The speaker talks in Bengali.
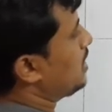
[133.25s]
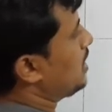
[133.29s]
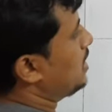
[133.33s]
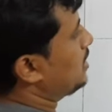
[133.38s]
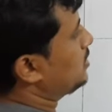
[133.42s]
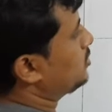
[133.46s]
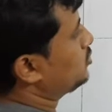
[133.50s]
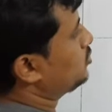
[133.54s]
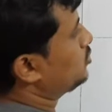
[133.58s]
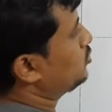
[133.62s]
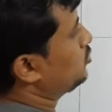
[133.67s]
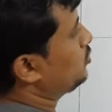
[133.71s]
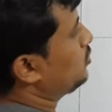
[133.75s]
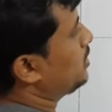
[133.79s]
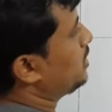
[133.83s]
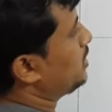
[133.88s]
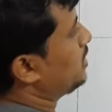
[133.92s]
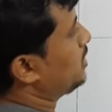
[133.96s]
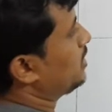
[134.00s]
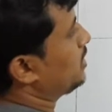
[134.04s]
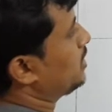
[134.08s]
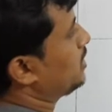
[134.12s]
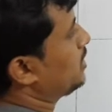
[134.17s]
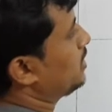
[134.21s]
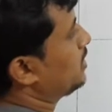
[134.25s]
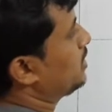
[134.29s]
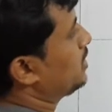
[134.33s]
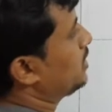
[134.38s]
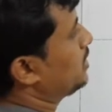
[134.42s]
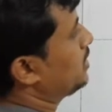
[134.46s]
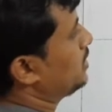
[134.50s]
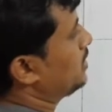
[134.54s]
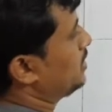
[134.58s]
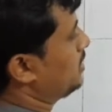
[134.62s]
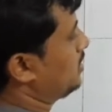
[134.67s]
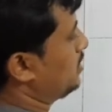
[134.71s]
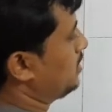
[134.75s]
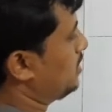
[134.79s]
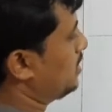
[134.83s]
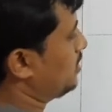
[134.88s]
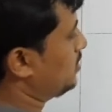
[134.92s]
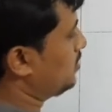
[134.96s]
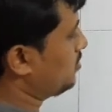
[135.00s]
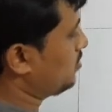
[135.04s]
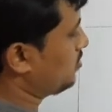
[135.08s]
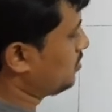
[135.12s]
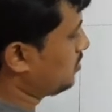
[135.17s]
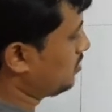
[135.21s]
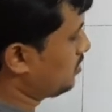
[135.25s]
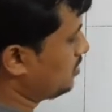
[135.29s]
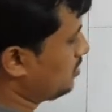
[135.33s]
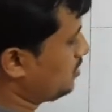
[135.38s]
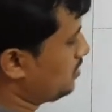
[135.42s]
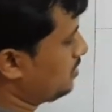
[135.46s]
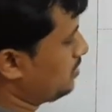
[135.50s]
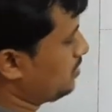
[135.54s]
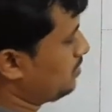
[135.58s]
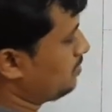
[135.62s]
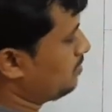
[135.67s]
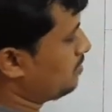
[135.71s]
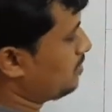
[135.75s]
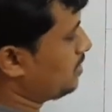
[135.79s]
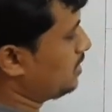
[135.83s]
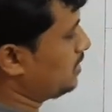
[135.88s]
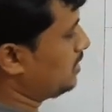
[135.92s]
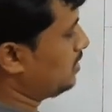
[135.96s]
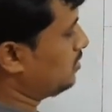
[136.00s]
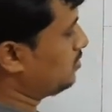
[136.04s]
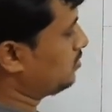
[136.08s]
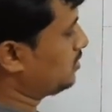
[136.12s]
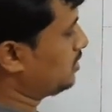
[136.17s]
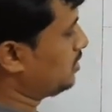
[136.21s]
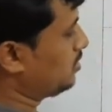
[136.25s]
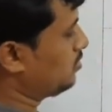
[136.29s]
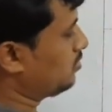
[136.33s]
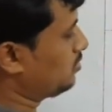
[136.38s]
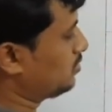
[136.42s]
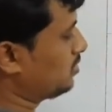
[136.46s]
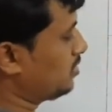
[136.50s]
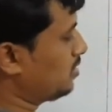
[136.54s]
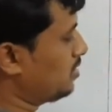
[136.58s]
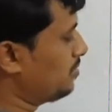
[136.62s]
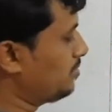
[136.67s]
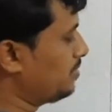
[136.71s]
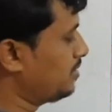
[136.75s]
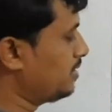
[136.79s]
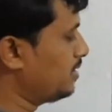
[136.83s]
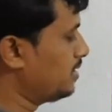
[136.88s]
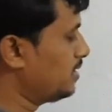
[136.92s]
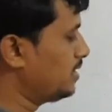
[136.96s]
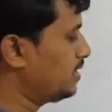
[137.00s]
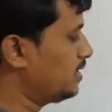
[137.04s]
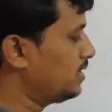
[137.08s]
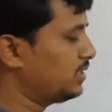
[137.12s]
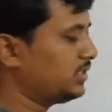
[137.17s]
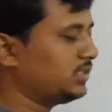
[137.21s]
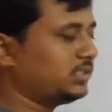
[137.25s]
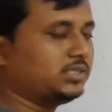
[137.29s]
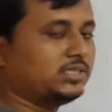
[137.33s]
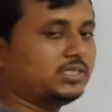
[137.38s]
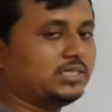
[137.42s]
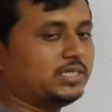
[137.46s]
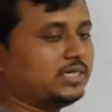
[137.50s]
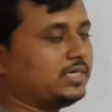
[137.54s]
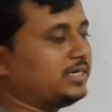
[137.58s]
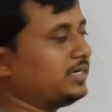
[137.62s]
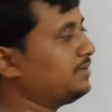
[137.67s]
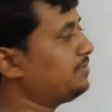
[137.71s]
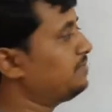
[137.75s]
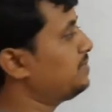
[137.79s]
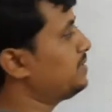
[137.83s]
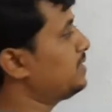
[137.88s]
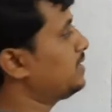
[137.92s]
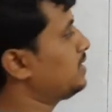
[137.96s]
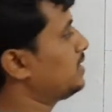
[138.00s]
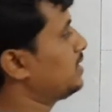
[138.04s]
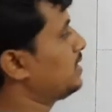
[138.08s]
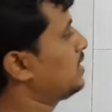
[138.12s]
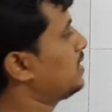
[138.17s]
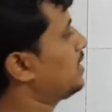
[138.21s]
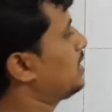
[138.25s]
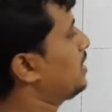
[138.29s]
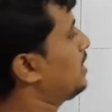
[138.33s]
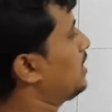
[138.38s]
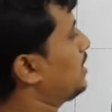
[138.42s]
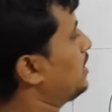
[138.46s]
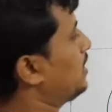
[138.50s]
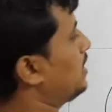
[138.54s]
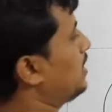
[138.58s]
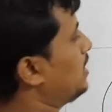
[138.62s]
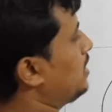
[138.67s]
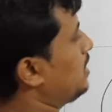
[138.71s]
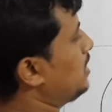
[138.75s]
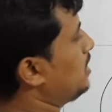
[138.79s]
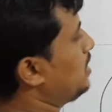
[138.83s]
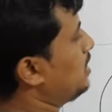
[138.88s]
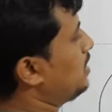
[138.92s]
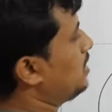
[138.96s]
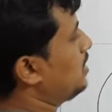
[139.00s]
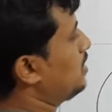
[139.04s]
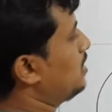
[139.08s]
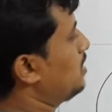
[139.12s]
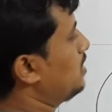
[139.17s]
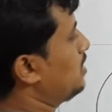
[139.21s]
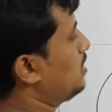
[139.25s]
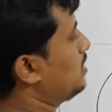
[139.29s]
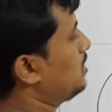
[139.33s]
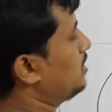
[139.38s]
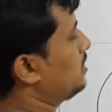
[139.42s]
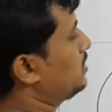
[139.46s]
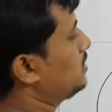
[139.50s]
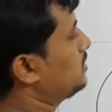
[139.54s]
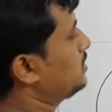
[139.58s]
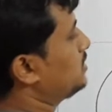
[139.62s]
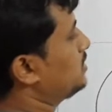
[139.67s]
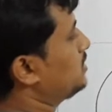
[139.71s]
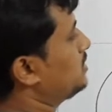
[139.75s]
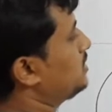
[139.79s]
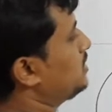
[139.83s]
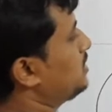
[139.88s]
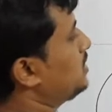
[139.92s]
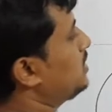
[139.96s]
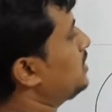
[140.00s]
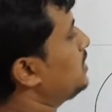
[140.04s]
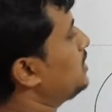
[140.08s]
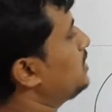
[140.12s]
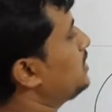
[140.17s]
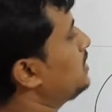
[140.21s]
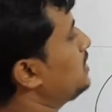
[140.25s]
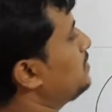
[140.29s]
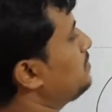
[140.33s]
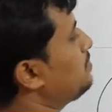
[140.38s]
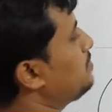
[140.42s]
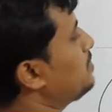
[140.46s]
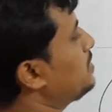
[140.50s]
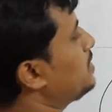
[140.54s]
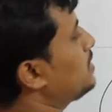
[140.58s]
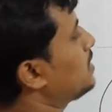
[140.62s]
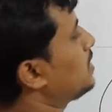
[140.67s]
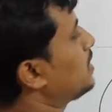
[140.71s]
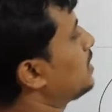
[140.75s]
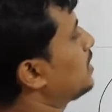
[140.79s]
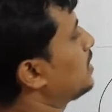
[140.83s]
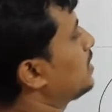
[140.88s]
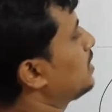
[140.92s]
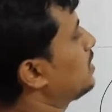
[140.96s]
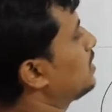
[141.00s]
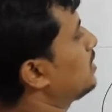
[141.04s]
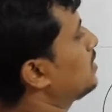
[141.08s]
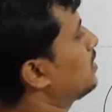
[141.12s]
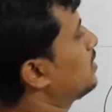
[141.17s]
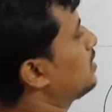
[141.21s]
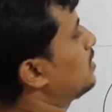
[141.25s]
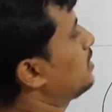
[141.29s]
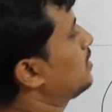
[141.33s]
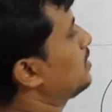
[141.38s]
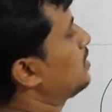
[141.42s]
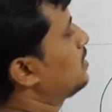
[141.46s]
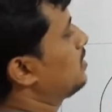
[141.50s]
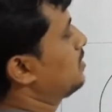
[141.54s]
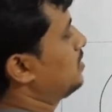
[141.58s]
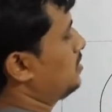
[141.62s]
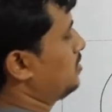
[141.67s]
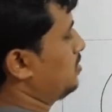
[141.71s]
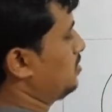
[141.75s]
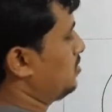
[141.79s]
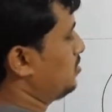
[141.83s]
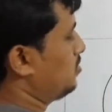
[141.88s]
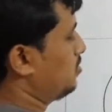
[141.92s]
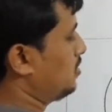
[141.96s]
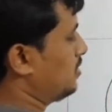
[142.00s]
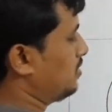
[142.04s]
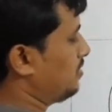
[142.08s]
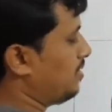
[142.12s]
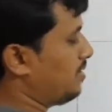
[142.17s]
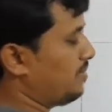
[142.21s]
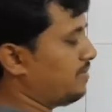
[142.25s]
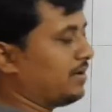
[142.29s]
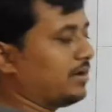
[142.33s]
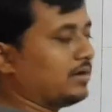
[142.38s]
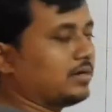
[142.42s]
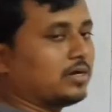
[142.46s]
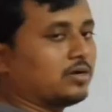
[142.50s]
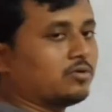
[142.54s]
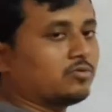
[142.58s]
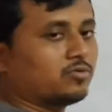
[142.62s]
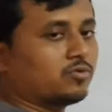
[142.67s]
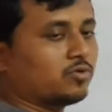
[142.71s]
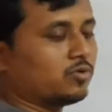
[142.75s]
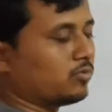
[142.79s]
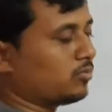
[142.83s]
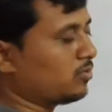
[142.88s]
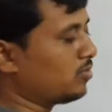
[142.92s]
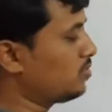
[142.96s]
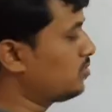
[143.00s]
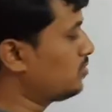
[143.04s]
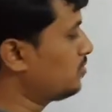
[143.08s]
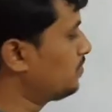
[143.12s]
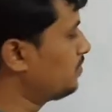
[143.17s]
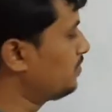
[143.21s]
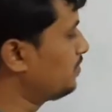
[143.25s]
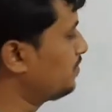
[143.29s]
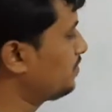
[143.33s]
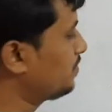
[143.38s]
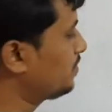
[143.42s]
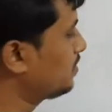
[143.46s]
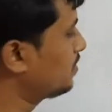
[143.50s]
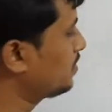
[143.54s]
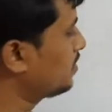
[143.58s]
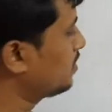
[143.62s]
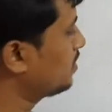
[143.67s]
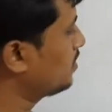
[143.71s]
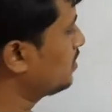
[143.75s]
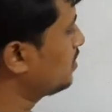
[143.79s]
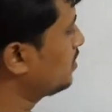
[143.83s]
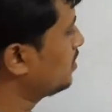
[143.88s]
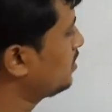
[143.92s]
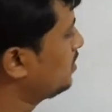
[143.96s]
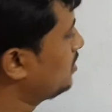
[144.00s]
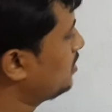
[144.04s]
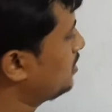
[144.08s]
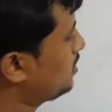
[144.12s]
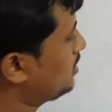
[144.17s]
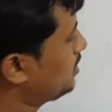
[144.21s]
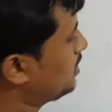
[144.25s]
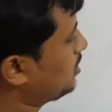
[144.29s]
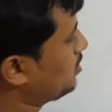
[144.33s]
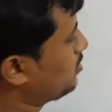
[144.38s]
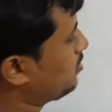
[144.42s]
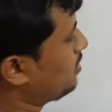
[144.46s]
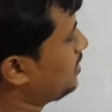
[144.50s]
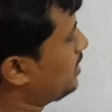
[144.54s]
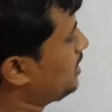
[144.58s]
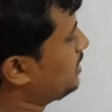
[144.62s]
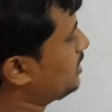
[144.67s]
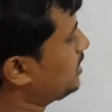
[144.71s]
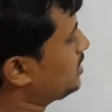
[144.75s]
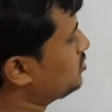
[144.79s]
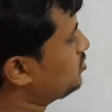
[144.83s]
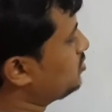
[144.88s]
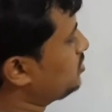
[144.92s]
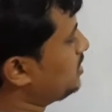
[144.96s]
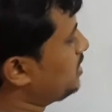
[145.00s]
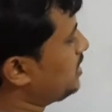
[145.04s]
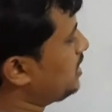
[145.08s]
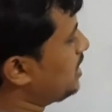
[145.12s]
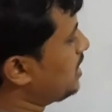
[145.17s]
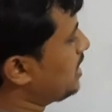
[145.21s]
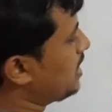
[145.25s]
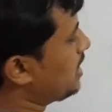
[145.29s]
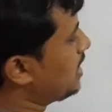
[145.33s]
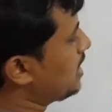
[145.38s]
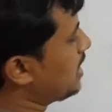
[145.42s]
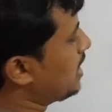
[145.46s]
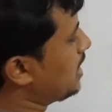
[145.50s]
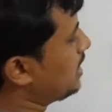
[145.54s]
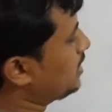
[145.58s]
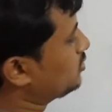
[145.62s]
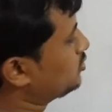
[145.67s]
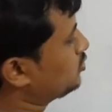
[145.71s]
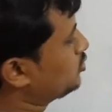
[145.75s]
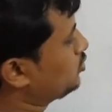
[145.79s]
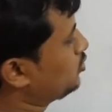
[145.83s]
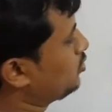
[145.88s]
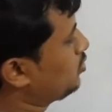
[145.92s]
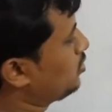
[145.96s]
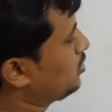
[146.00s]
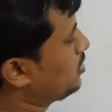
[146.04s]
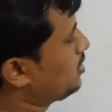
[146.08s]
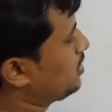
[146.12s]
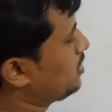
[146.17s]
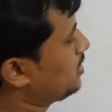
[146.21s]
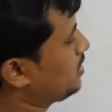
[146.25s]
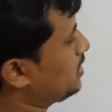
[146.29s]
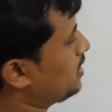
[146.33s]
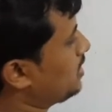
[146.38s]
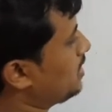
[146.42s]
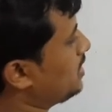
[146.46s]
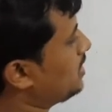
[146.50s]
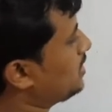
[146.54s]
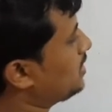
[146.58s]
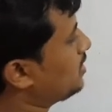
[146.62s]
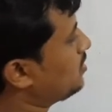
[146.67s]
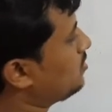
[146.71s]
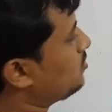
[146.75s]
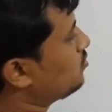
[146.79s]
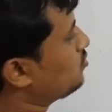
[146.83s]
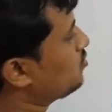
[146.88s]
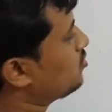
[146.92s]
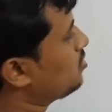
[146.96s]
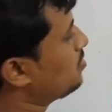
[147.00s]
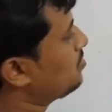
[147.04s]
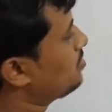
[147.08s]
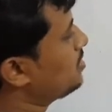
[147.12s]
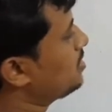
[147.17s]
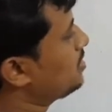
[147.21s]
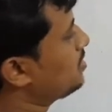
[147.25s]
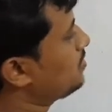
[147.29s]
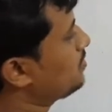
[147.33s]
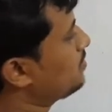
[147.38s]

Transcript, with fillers: একশো ডিগ্রি তাই তো ফাইন্ড আউট কী করতে হবে সিডিপি অ্যাঙ্গেল সিডিপি কীভাবে ফাইন্ড আউট করব দেখো এটা যদি একশো হয় এটা কত হবে